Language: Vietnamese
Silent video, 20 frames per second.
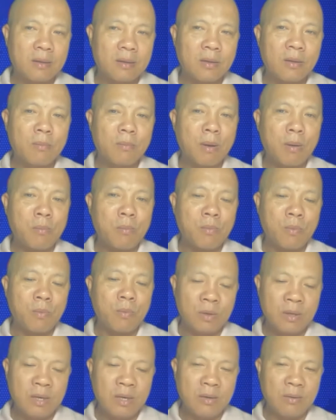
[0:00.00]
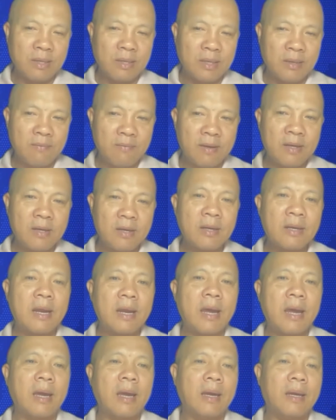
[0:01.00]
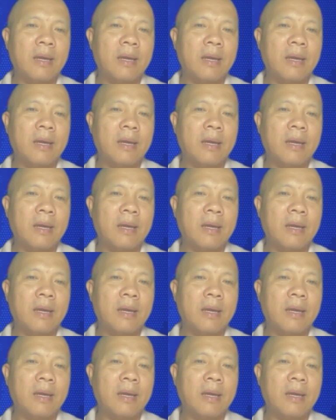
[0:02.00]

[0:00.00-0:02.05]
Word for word: Tôi mong muốn điều gì, viết nó ra.